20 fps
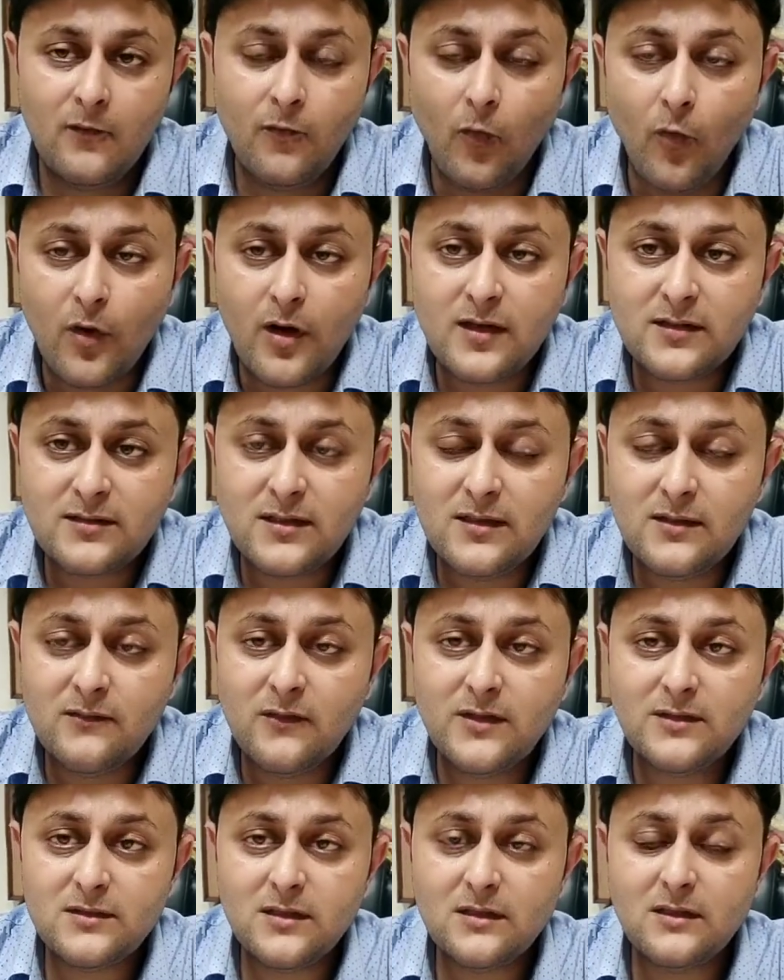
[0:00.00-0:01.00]
फोकस
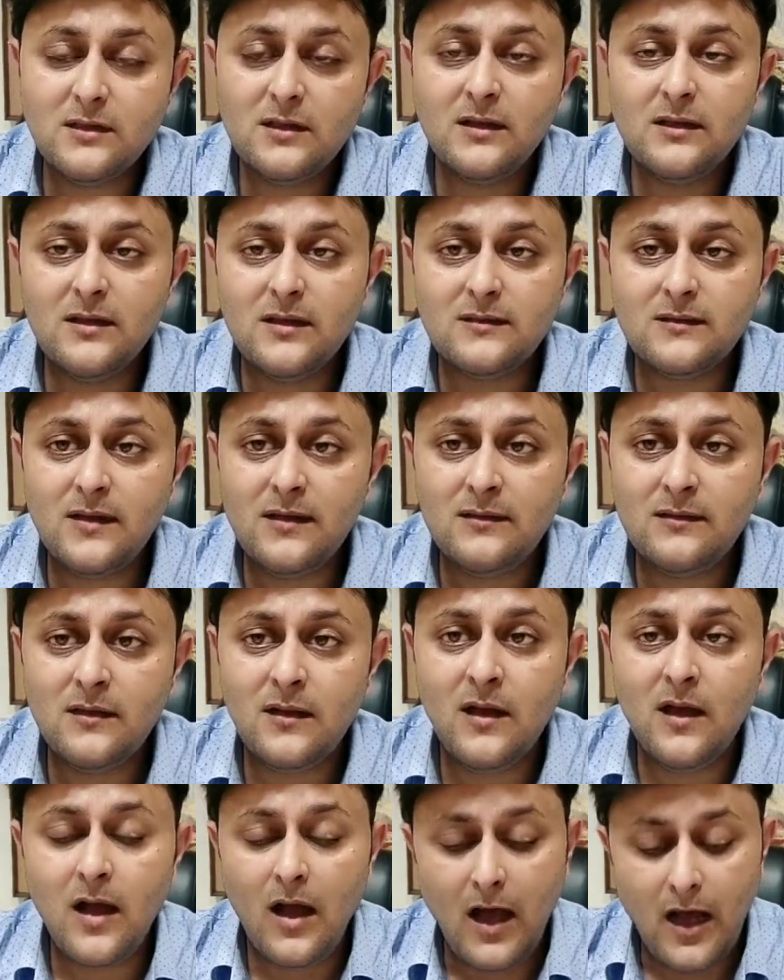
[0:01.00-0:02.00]
इन्वेस्टर इन द सेंस
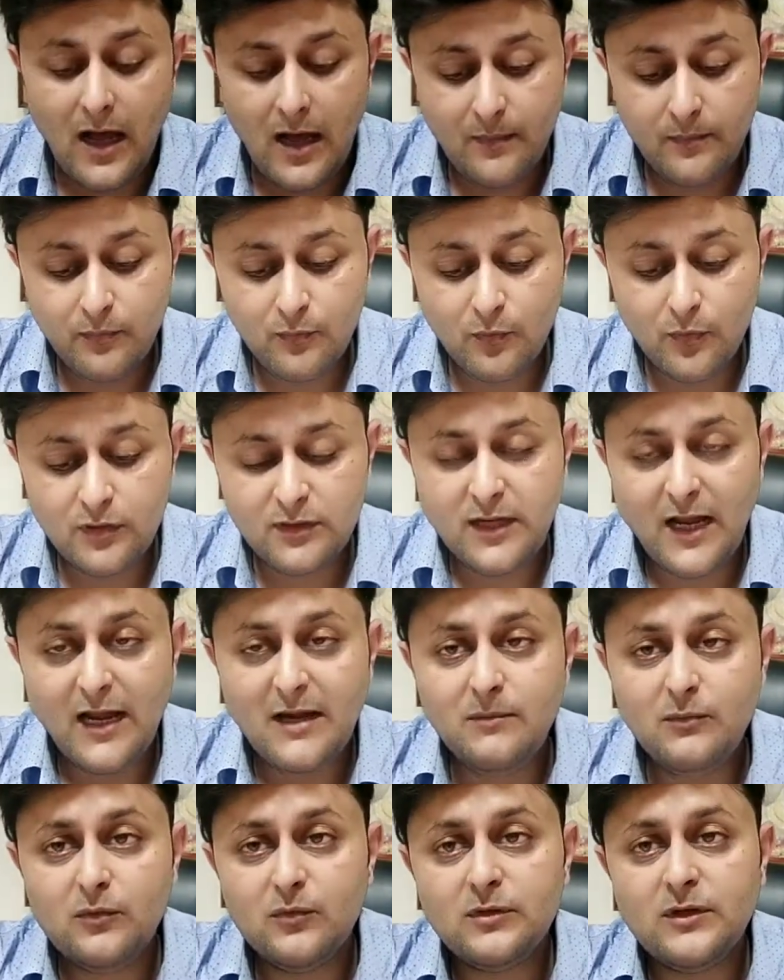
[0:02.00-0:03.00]
आपको
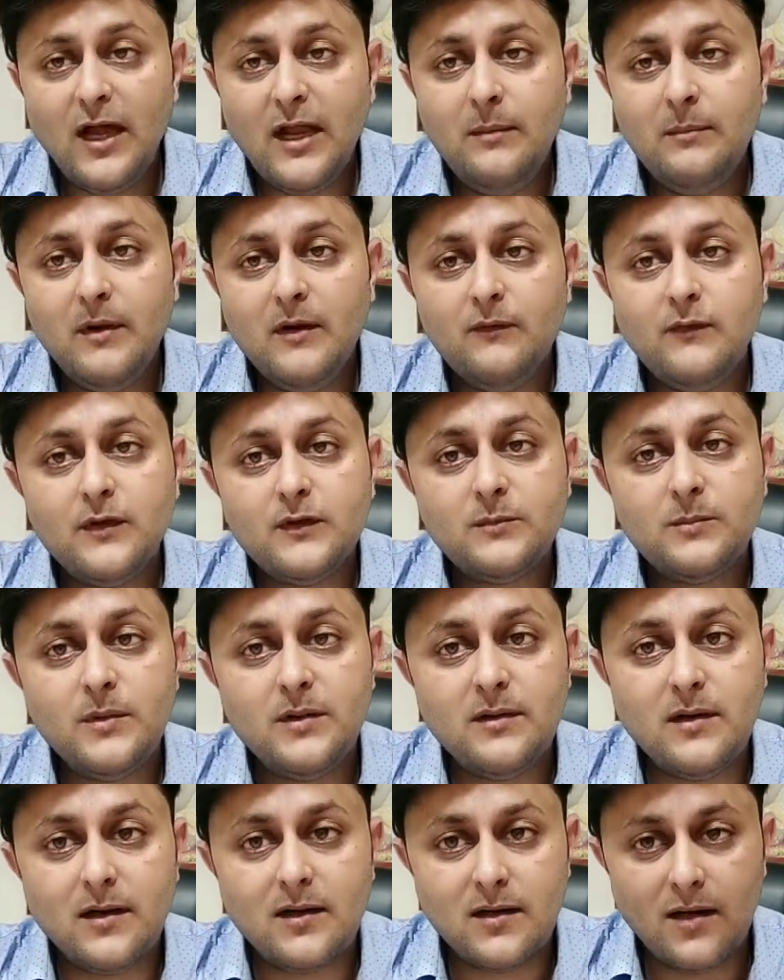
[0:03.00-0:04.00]
टाइम टू टाइम
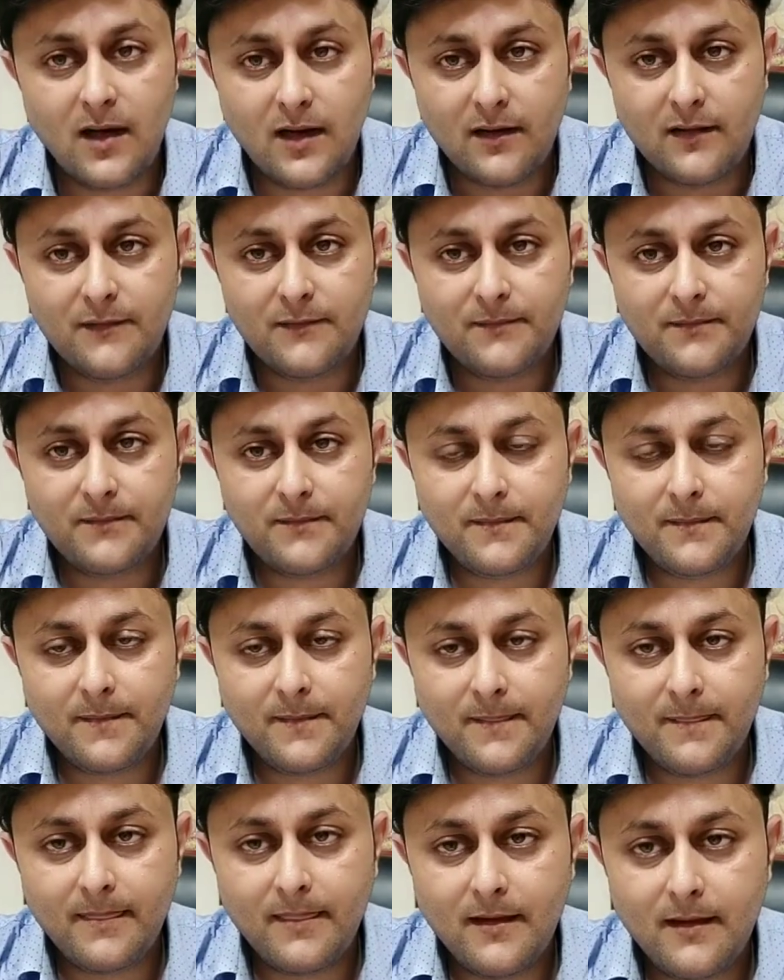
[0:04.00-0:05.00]
इन्वेस्टमेंट रखना है
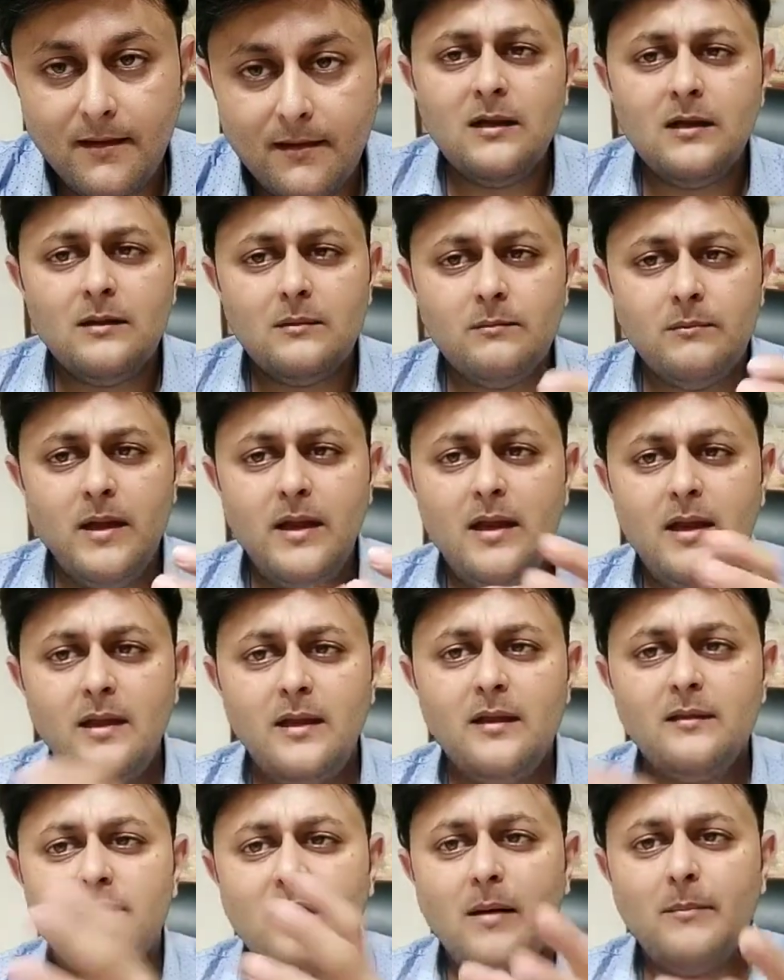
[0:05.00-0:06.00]
मैं
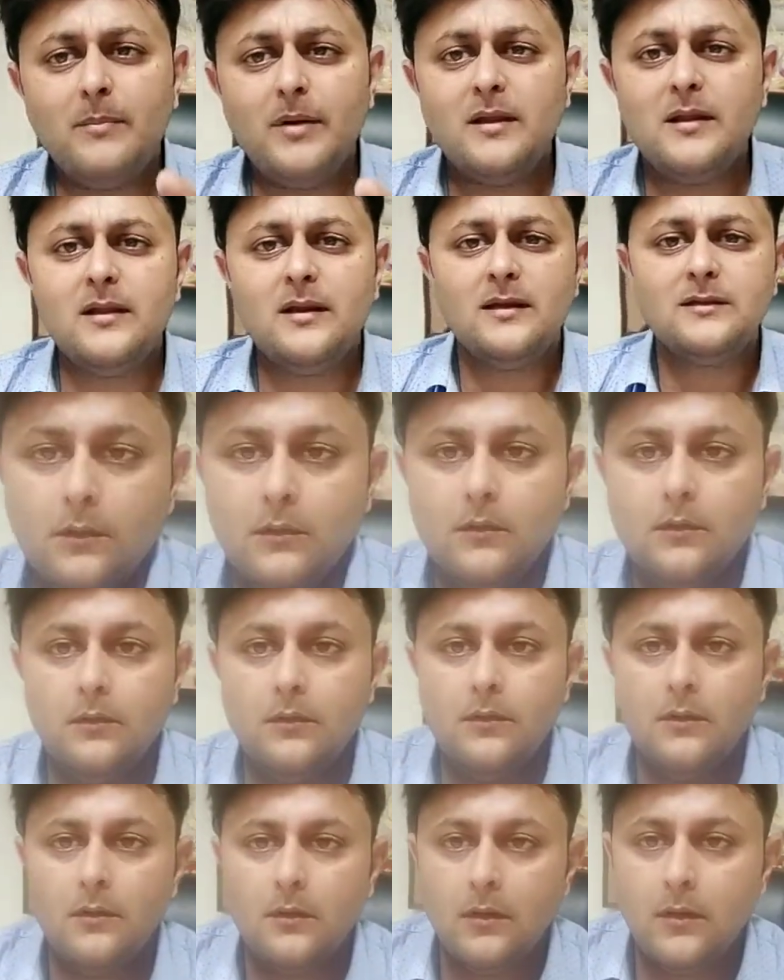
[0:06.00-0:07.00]
एक एग्जाम्पल देना चाहता हूँ
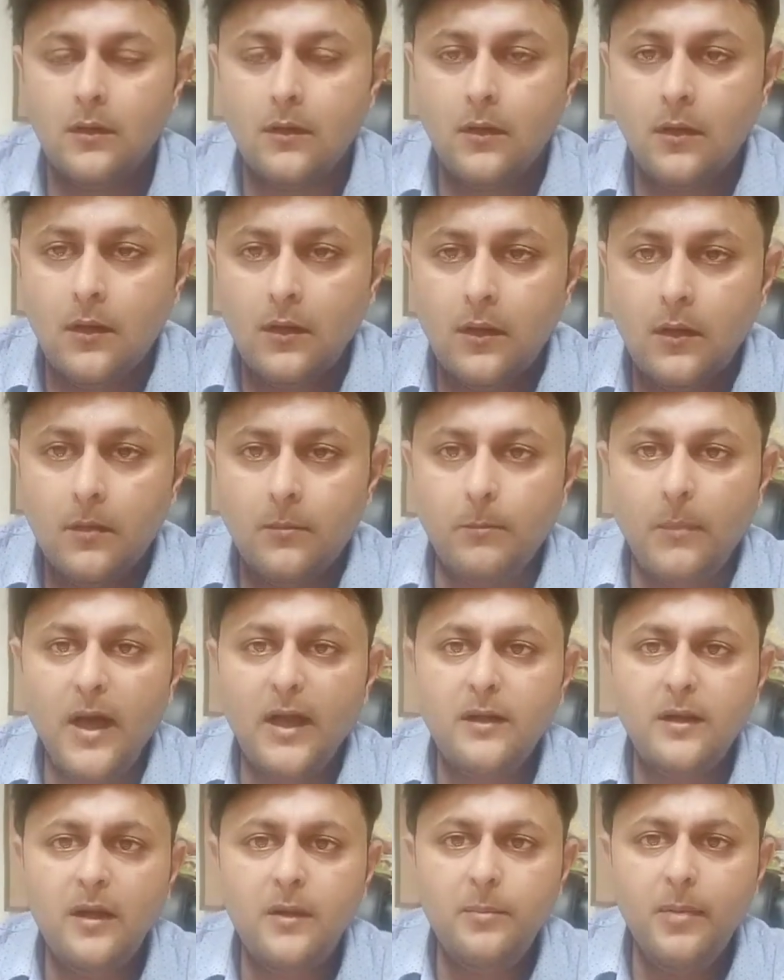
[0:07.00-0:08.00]

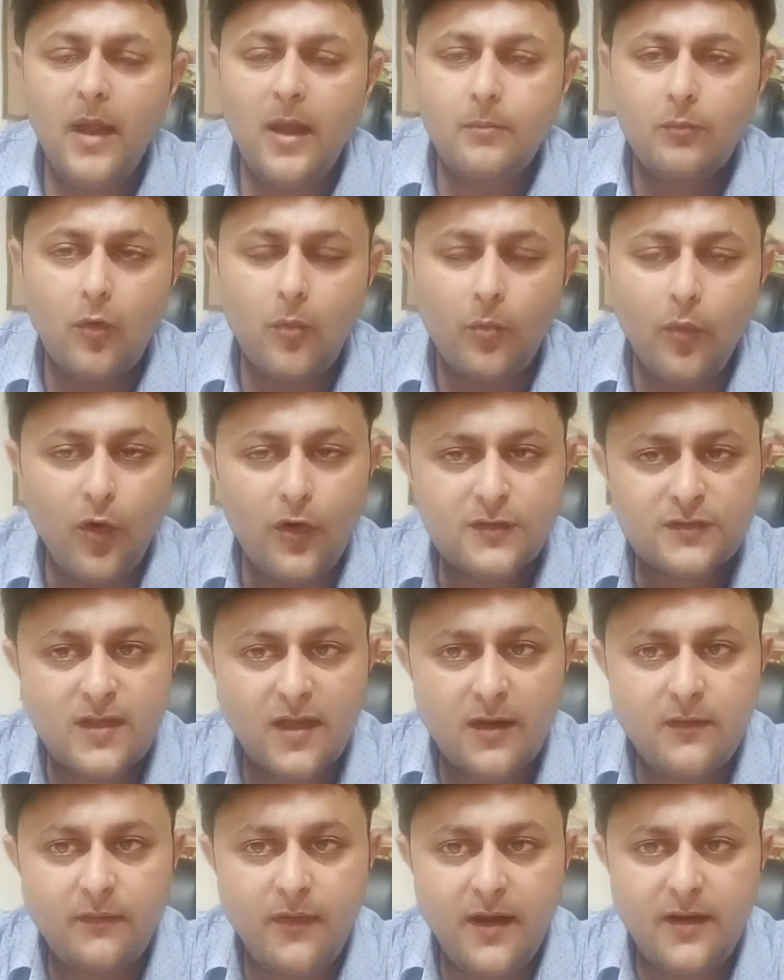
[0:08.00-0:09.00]
मार्केट में आपको बहुत
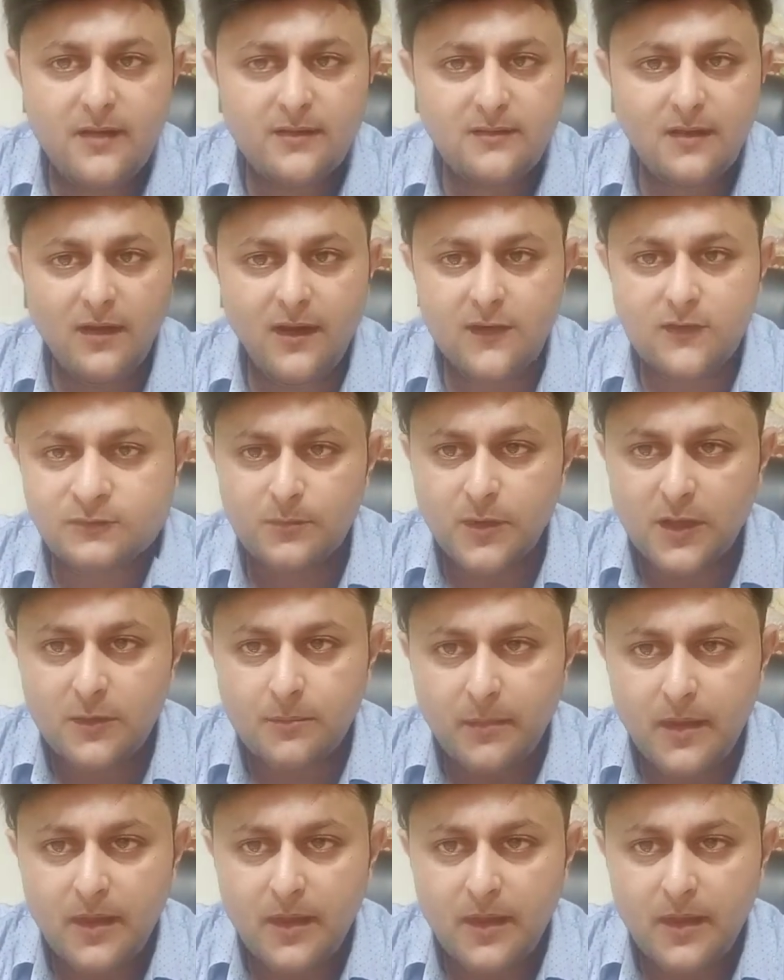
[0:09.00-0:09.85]
सारे फाइनेंशियल एक्सपर्ट